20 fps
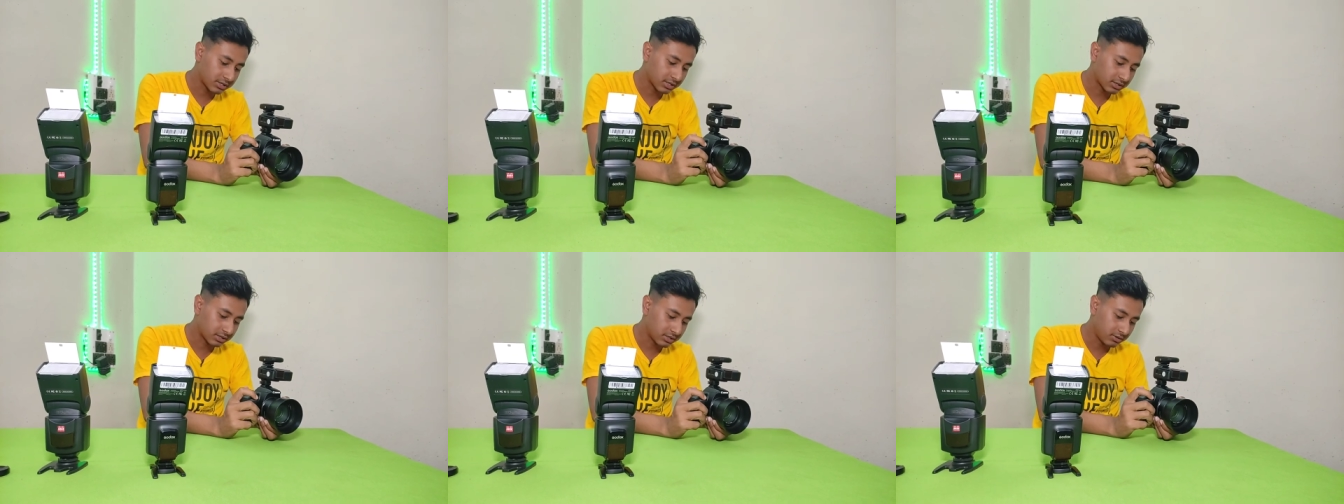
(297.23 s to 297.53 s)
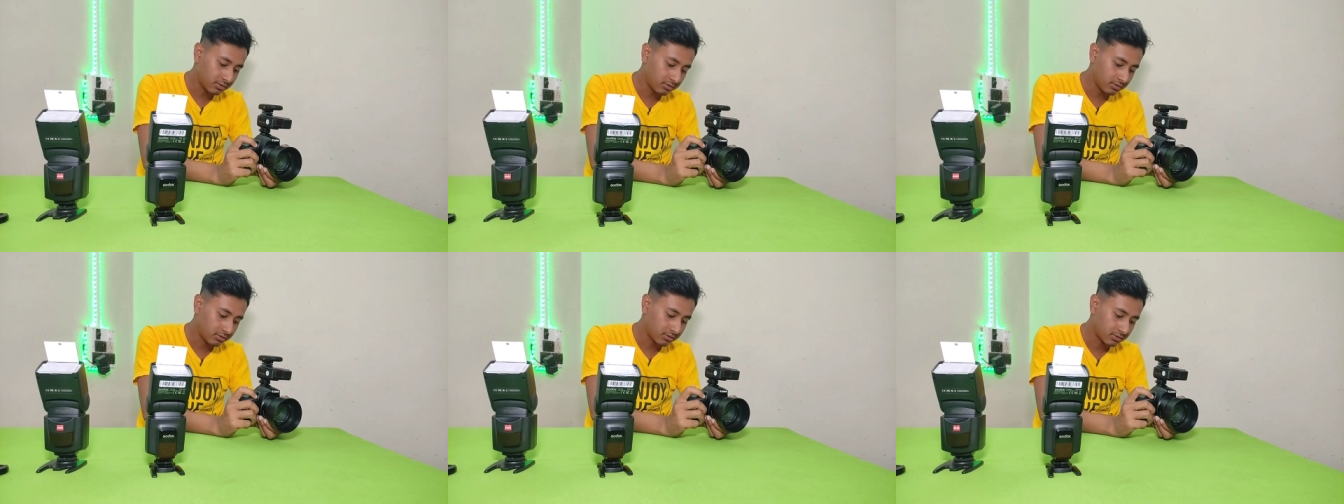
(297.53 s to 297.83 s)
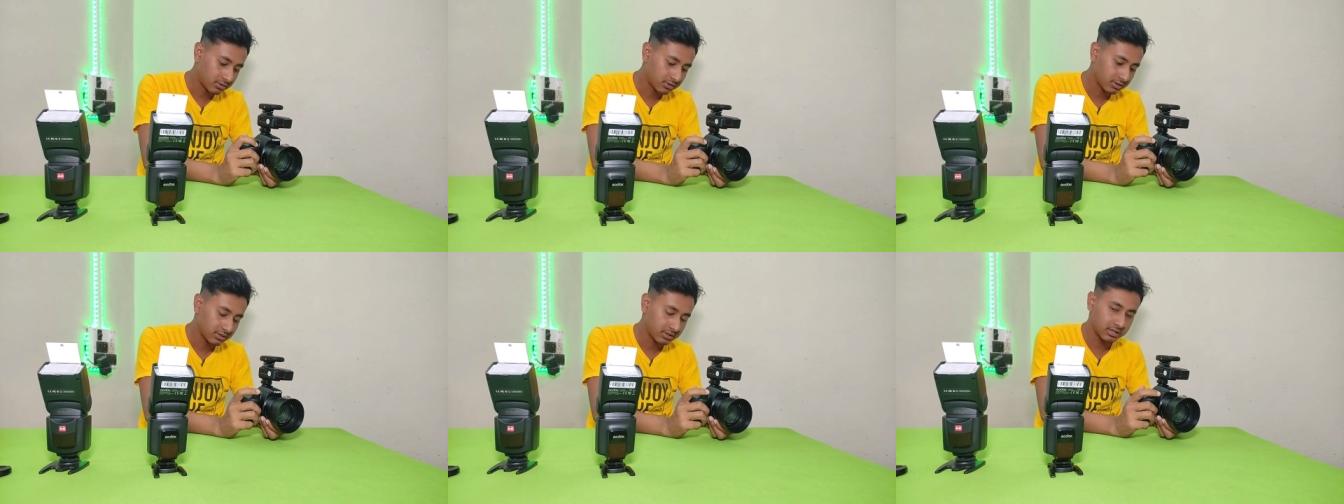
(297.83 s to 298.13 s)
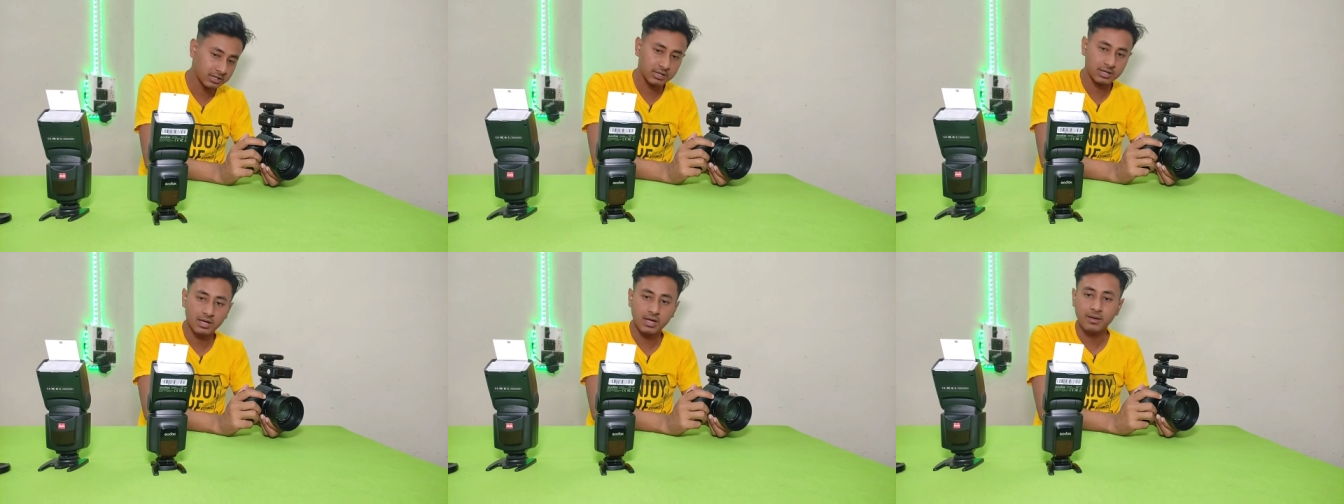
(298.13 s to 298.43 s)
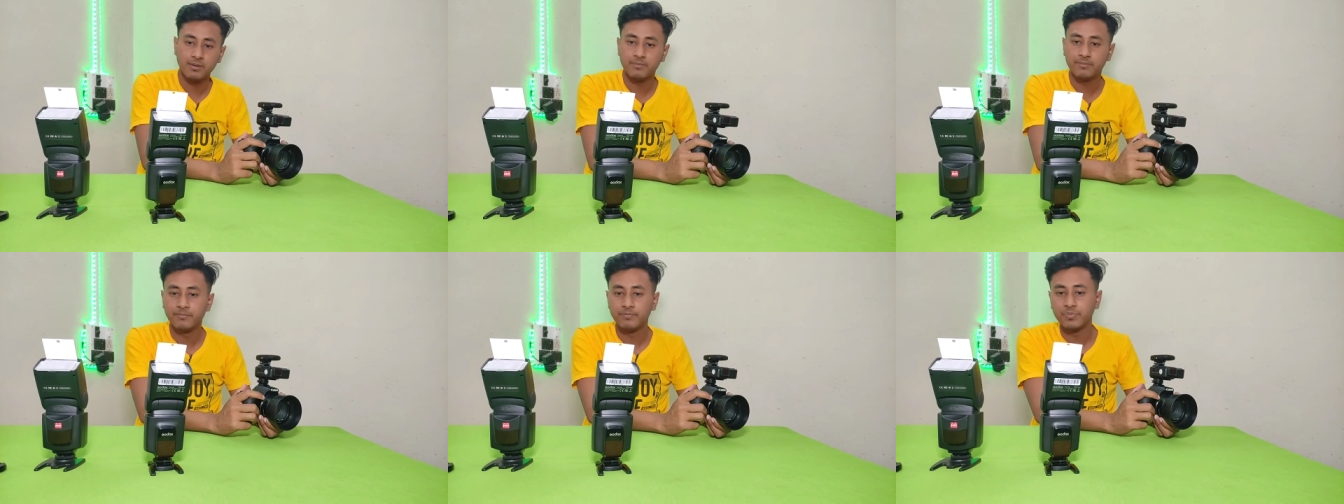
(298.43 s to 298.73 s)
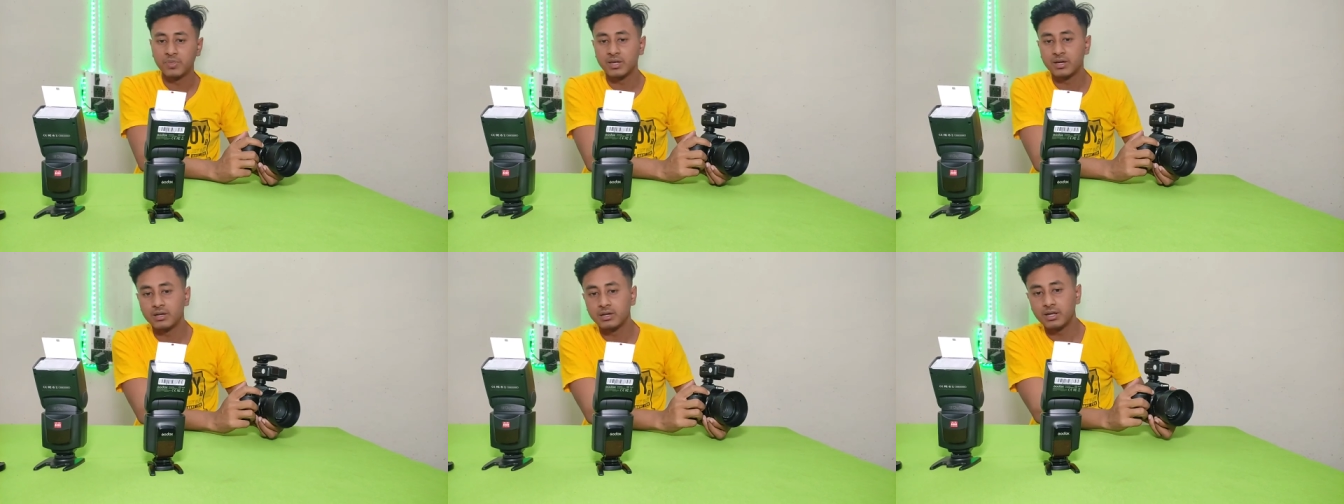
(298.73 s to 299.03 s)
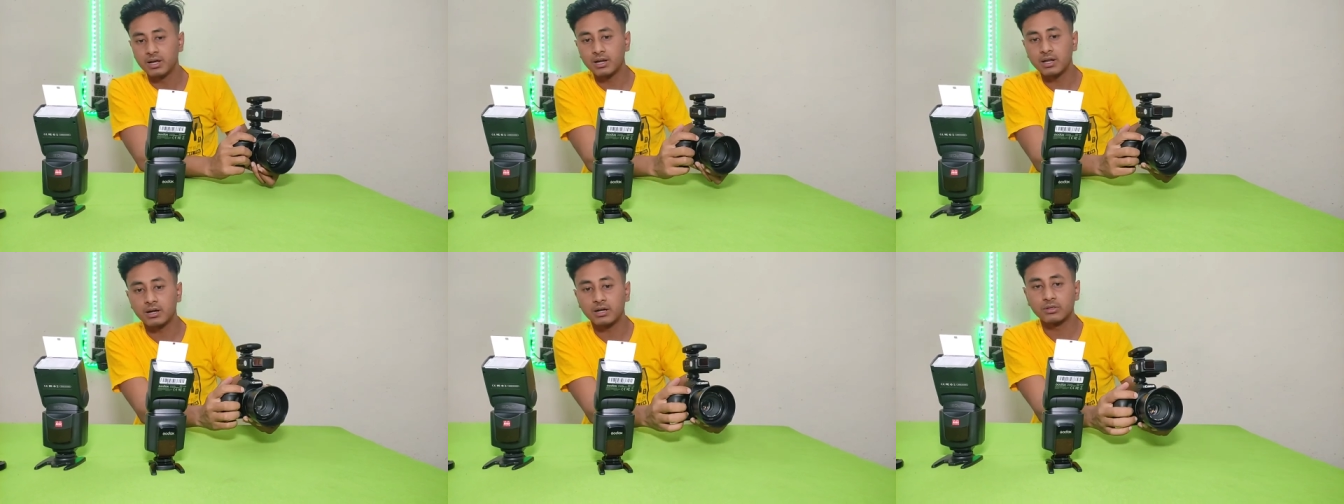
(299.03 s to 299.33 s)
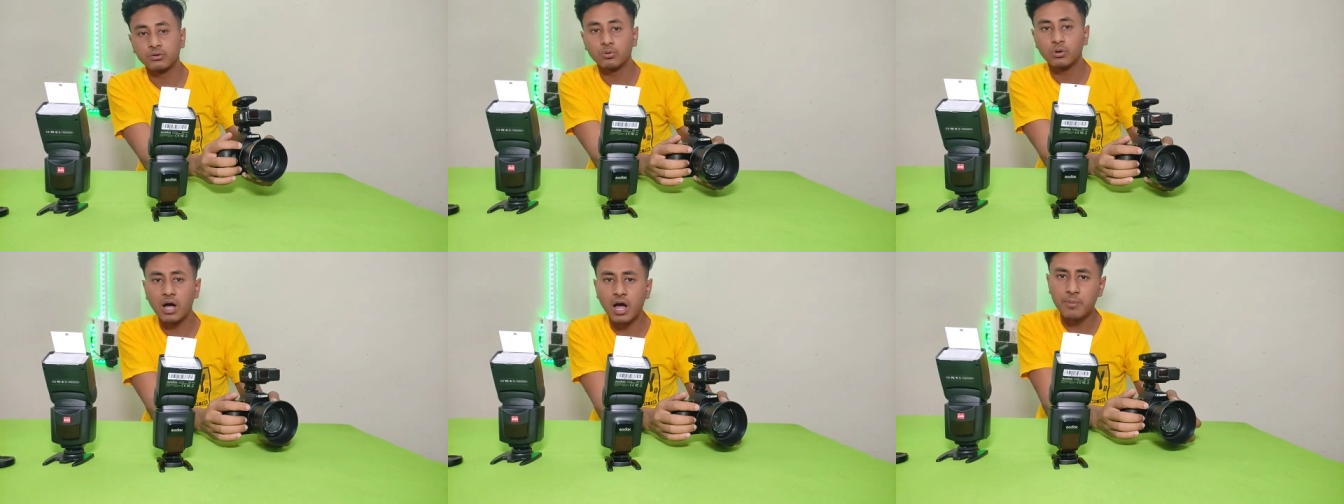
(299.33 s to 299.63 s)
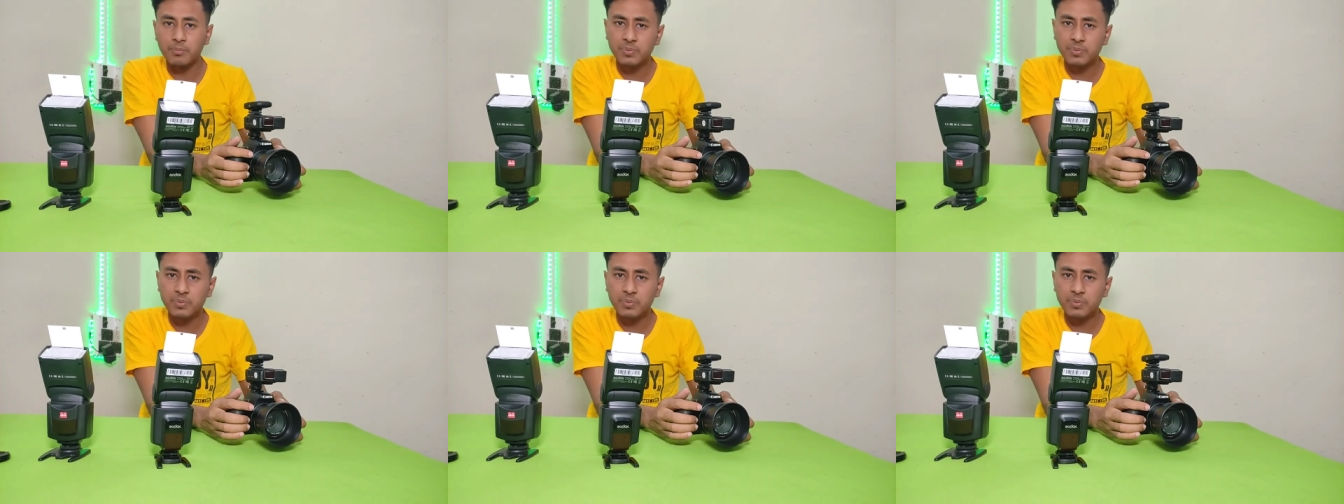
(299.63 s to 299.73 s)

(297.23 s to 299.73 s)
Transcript: कर सकते हो देखिए ठीक है ना तो